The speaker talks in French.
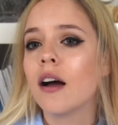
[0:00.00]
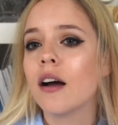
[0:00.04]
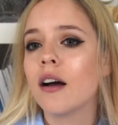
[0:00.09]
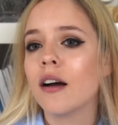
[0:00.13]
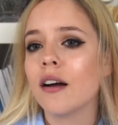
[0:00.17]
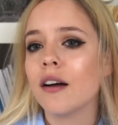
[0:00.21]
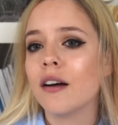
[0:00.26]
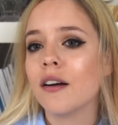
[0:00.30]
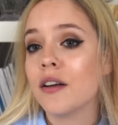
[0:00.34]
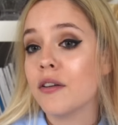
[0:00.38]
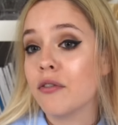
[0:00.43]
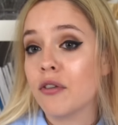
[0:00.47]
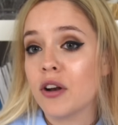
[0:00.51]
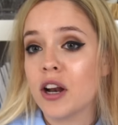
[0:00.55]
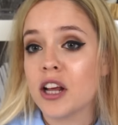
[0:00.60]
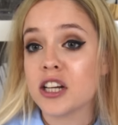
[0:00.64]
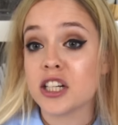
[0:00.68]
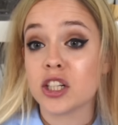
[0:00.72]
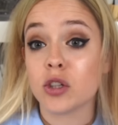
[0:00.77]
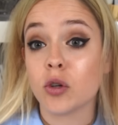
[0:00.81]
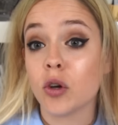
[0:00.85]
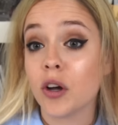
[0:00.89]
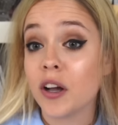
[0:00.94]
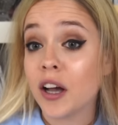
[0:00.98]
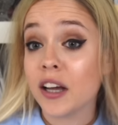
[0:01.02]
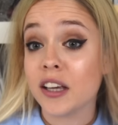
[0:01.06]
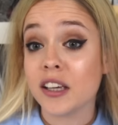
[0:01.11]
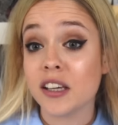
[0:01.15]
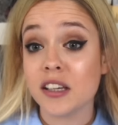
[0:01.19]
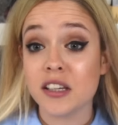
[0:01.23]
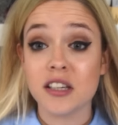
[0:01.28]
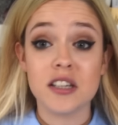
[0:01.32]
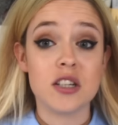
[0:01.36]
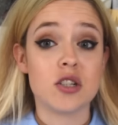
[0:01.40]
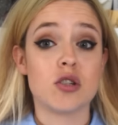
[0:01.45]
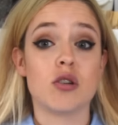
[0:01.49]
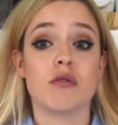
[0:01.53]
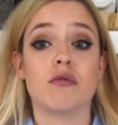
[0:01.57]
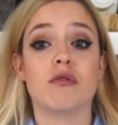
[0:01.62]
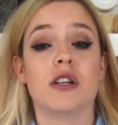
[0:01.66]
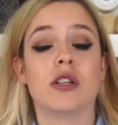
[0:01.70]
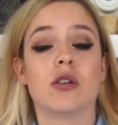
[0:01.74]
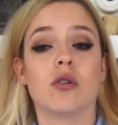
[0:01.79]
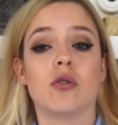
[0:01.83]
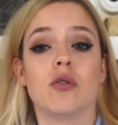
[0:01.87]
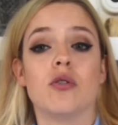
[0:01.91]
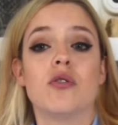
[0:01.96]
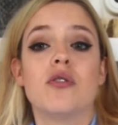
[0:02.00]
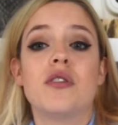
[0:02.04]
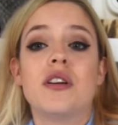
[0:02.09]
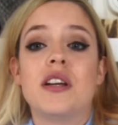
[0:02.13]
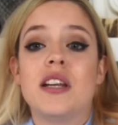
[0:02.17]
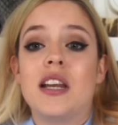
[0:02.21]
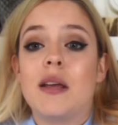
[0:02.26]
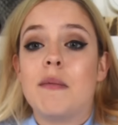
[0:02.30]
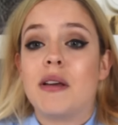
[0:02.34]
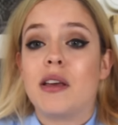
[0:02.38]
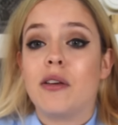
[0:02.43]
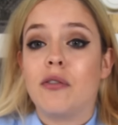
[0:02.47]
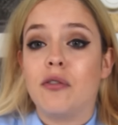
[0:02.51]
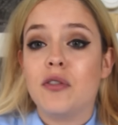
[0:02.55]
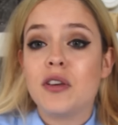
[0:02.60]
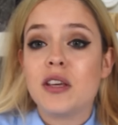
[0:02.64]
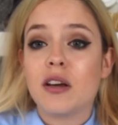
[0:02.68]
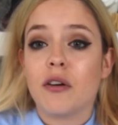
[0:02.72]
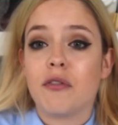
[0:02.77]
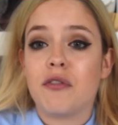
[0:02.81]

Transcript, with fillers: Euh, et voilà, j'ai trop craqué, je le voulais trop, il est magnifique.